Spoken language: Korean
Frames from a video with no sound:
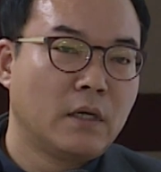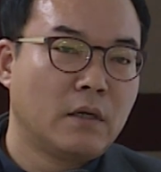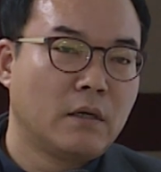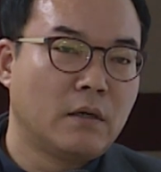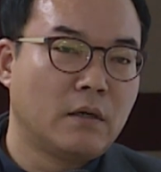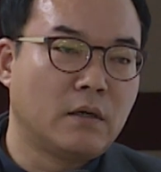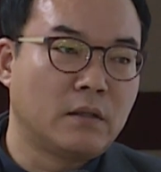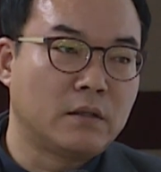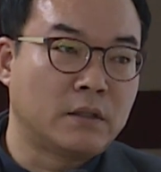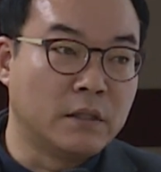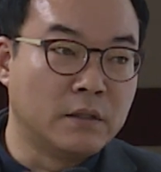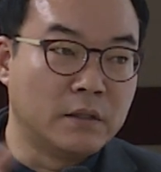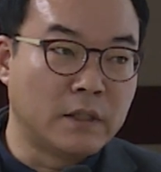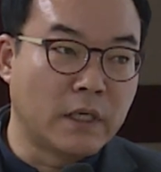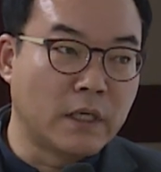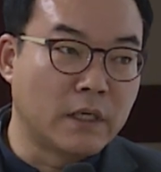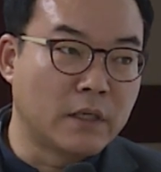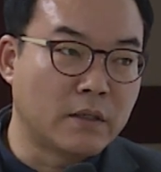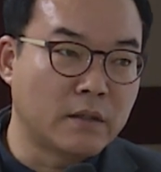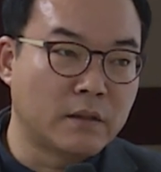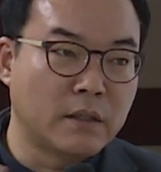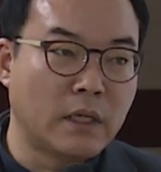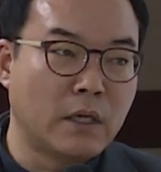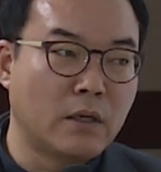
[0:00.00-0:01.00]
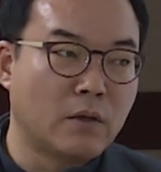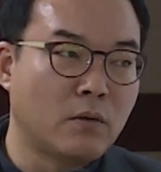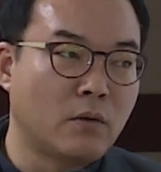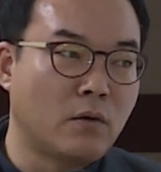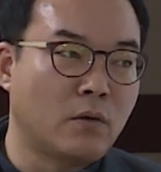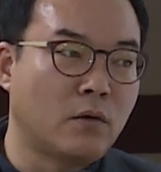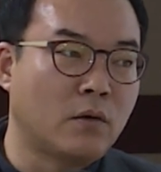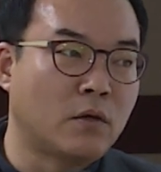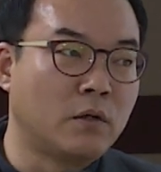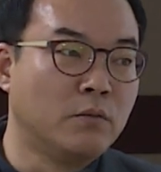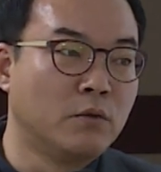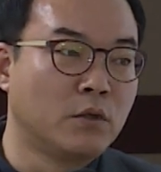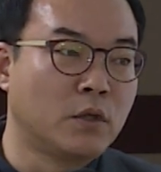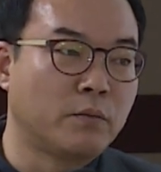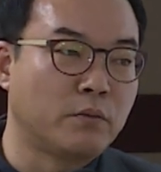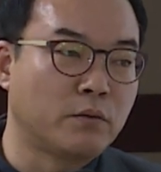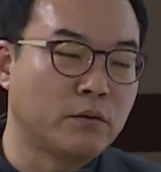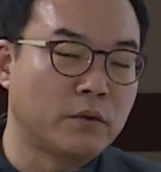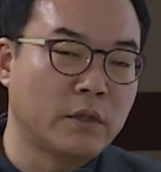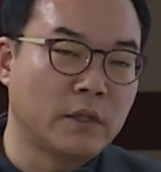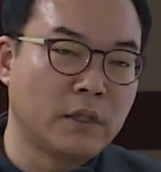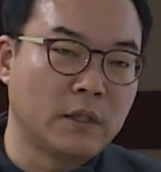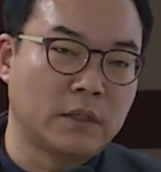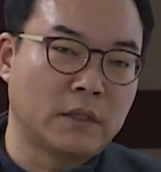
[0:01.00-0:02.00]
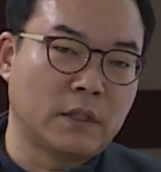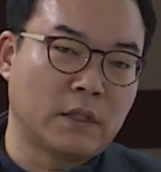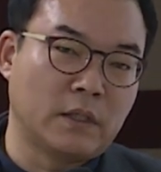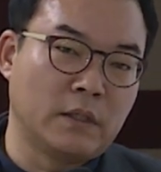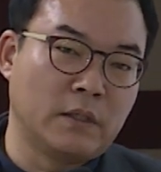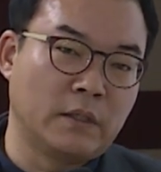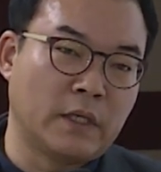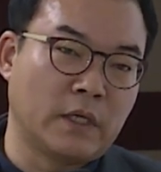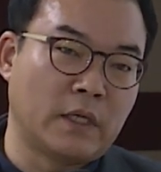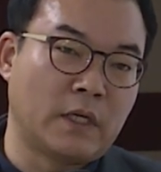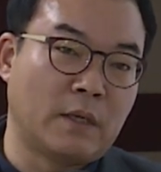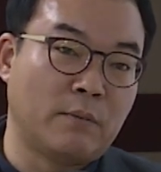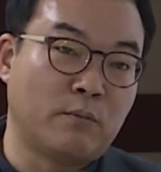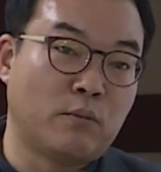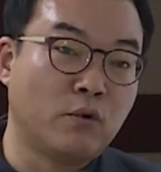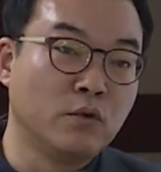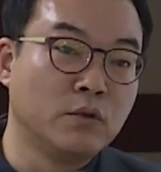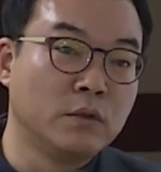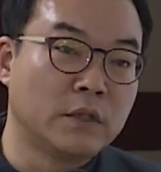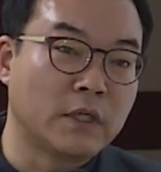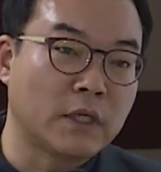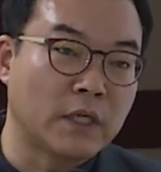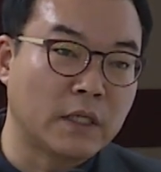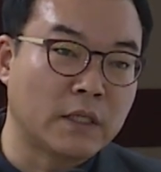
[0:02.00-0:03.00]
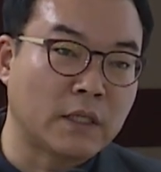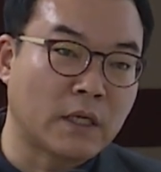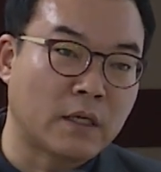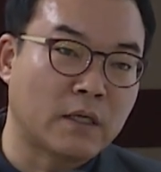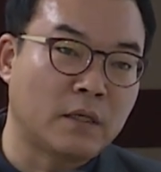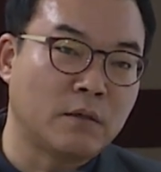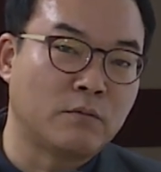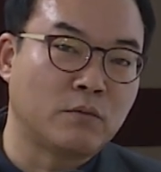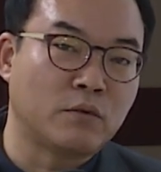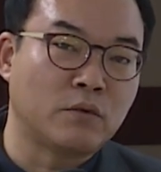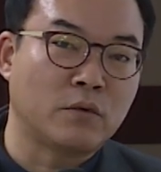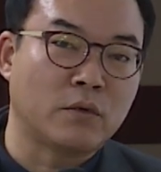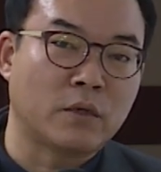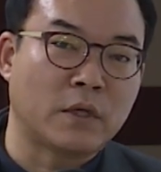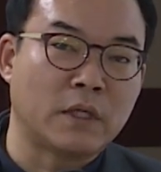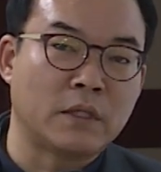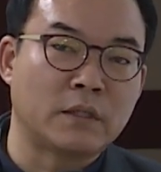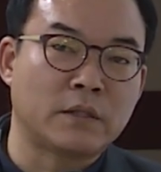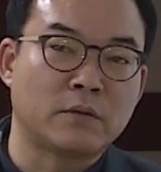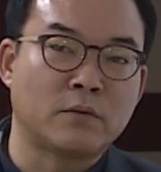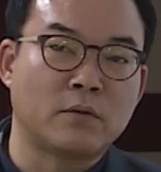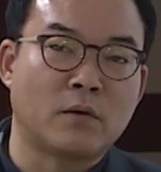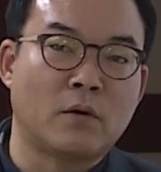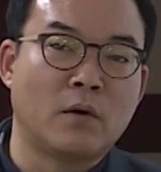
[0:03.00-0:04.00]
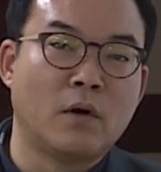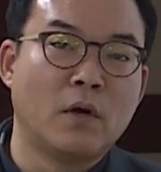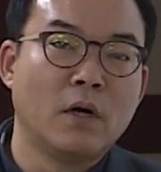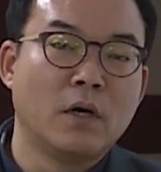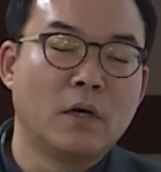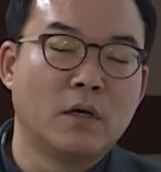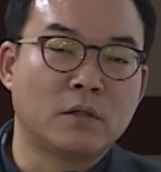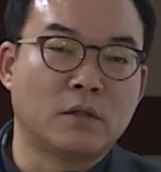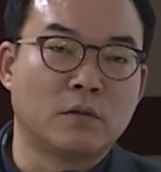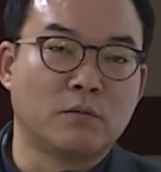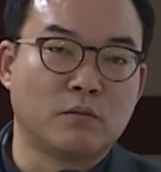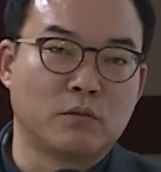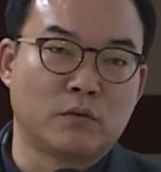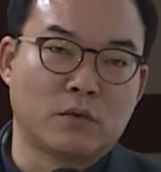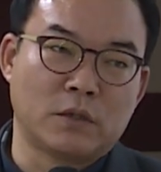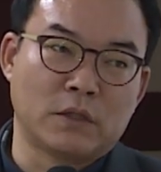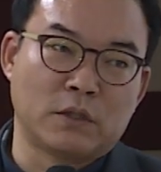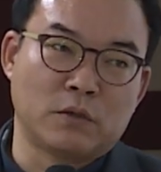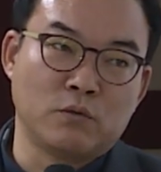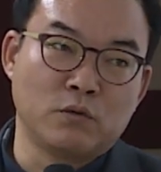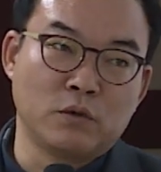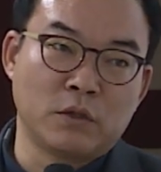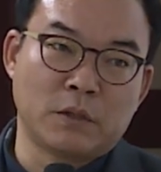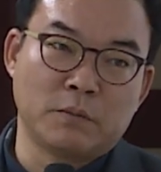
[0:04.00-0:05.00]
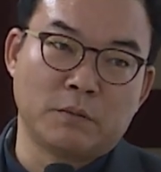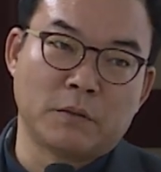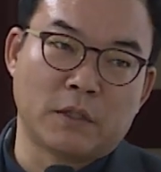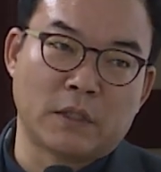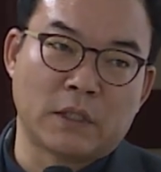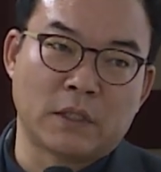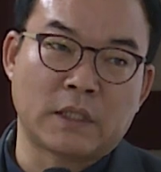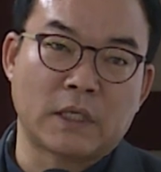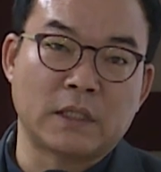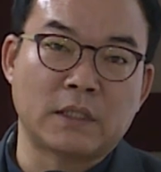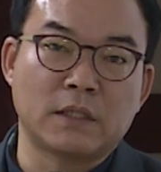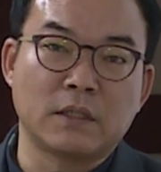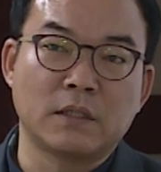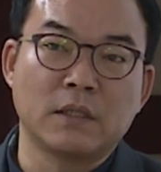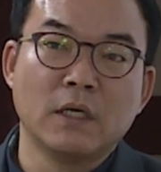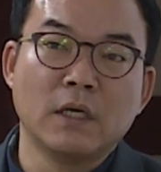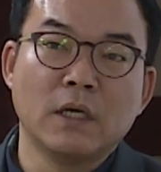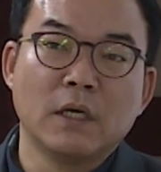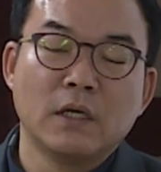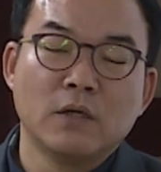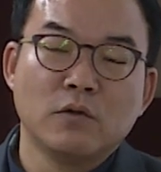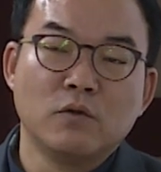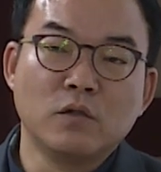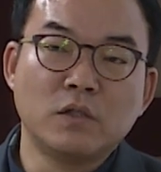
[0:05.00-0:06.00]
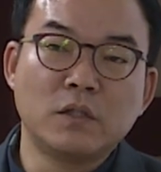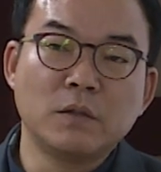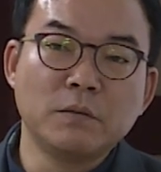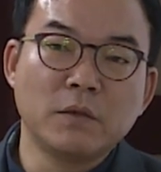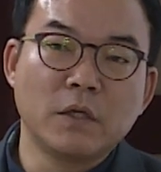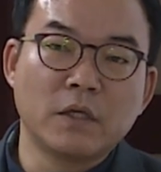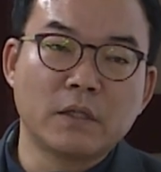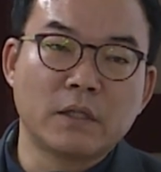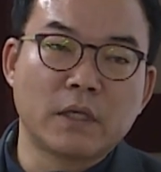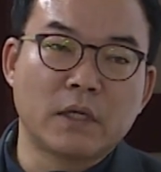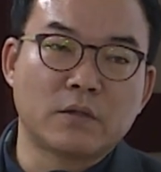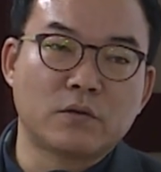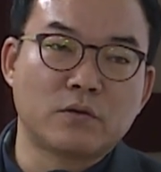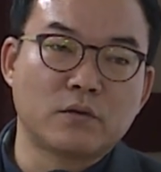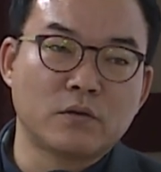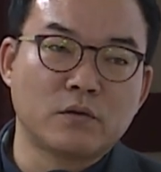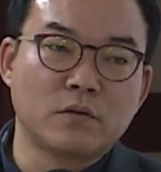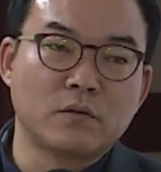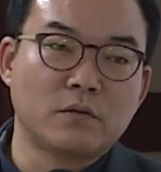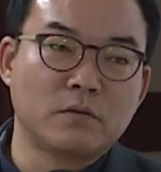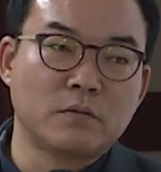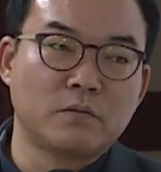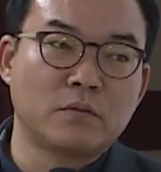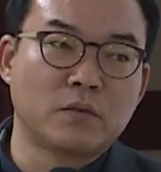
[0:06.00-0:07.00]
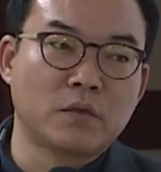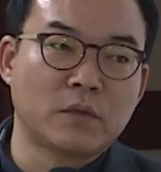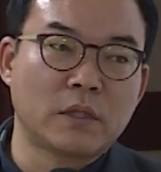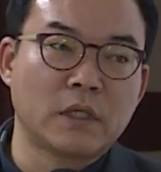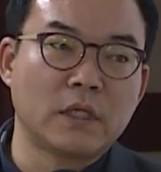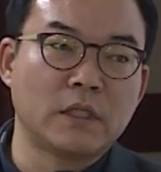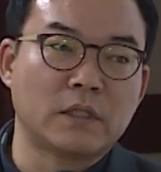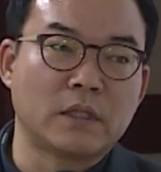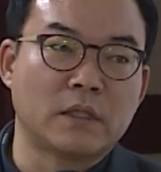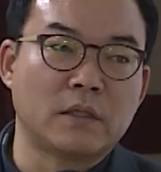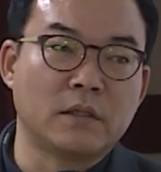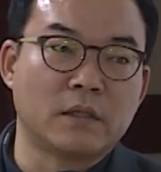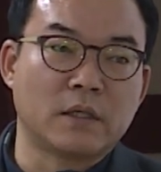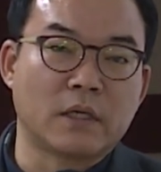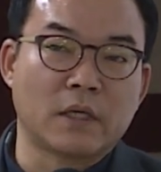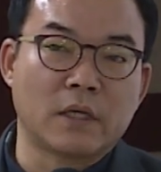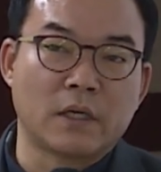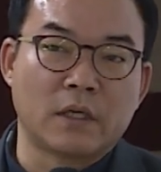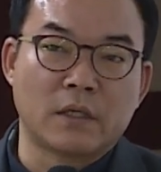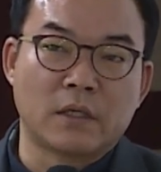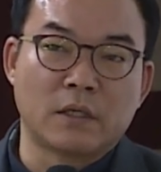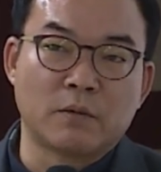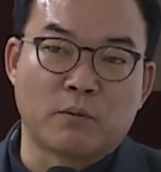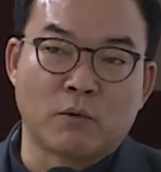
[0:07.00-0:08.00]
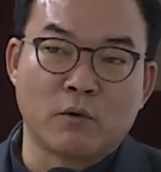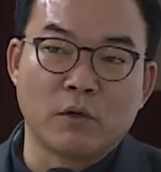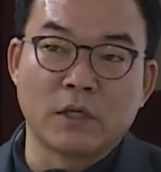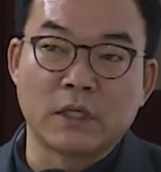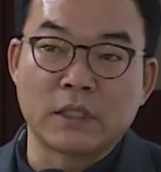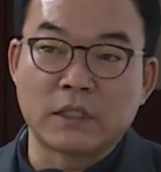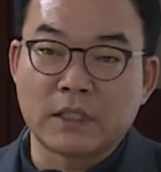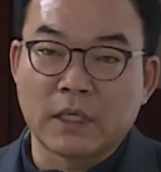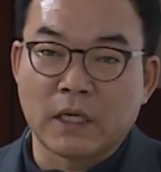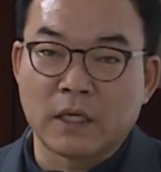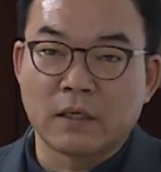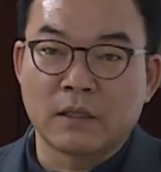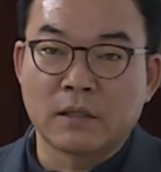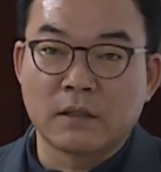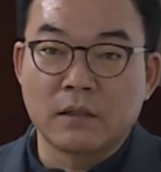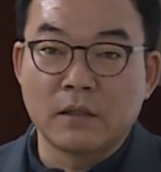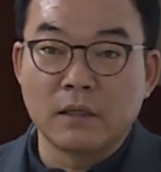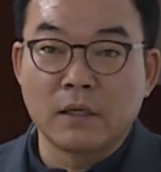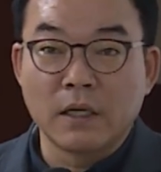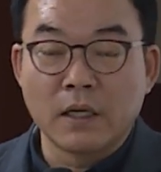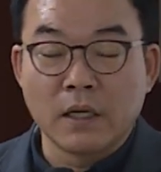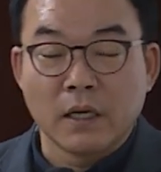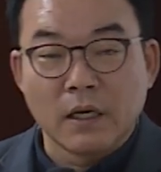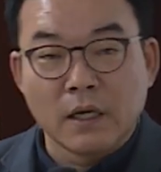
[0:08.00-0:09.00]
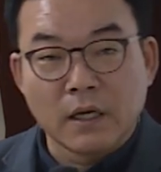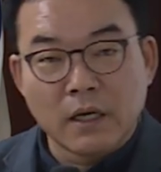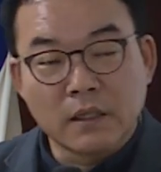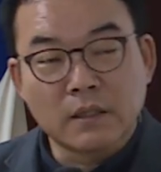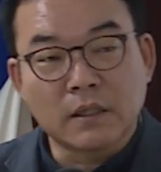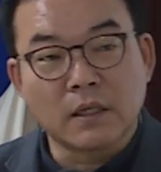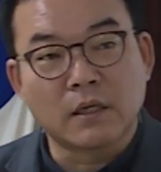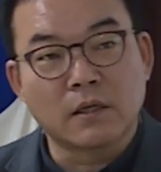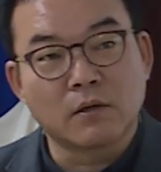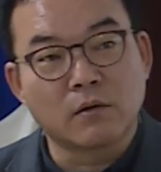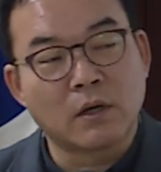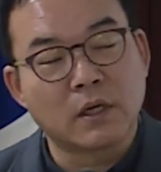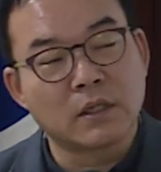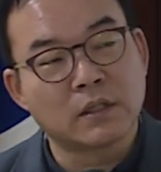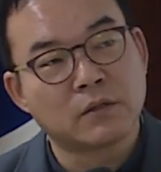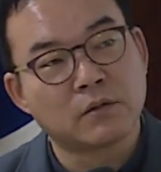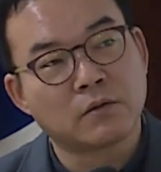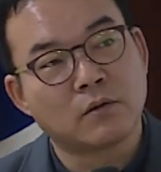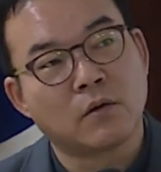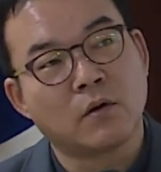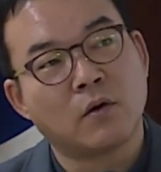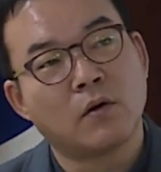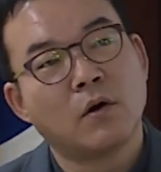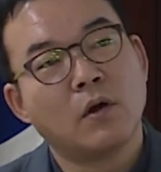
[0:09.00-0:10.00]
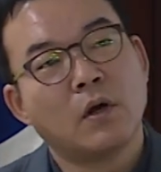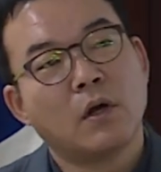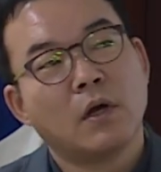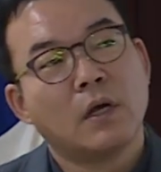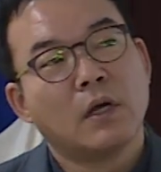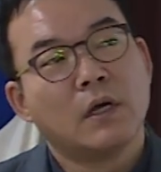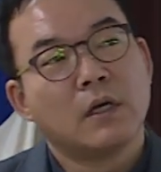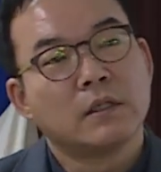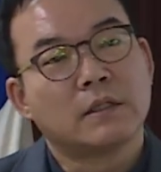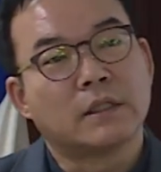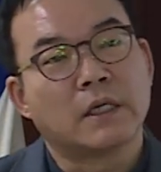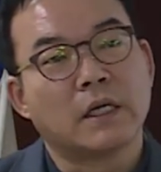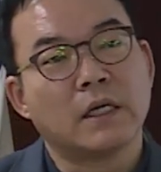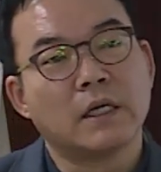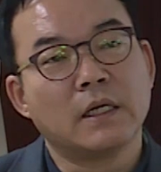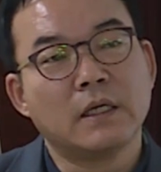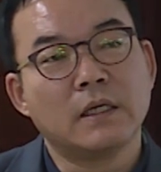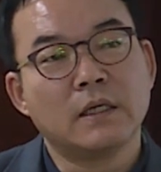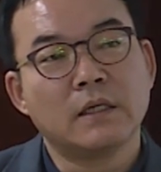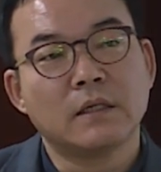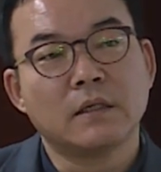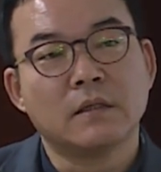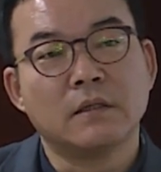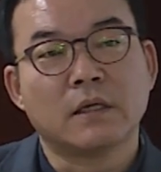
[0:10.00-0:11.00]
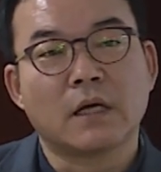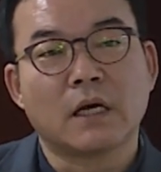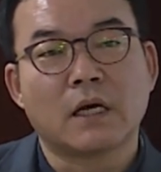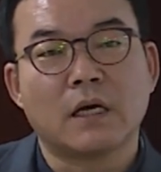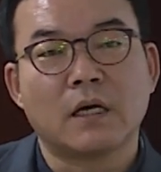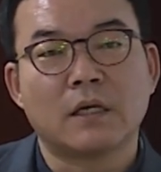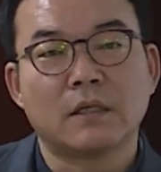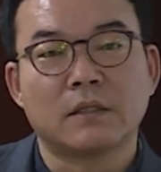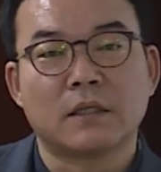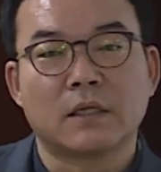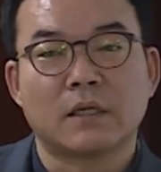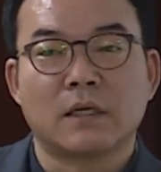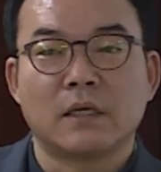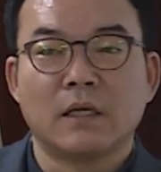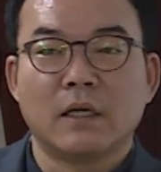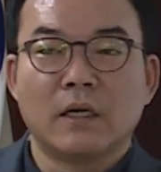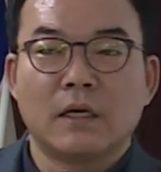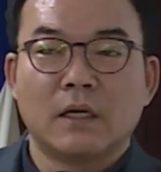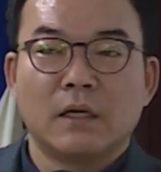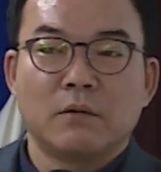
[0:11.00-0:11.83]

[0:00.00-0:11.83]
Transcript: 어, 전쟁이 끝나고 그 무렵부터 이제 응애를 한 번 본 적이 있다라는 분도 계시고 어떤 분은 이제 60년대 사실은 60년대쯤부터 이제 응애를 보이기 시작을 했다라고 하시고 제일 응애가 이제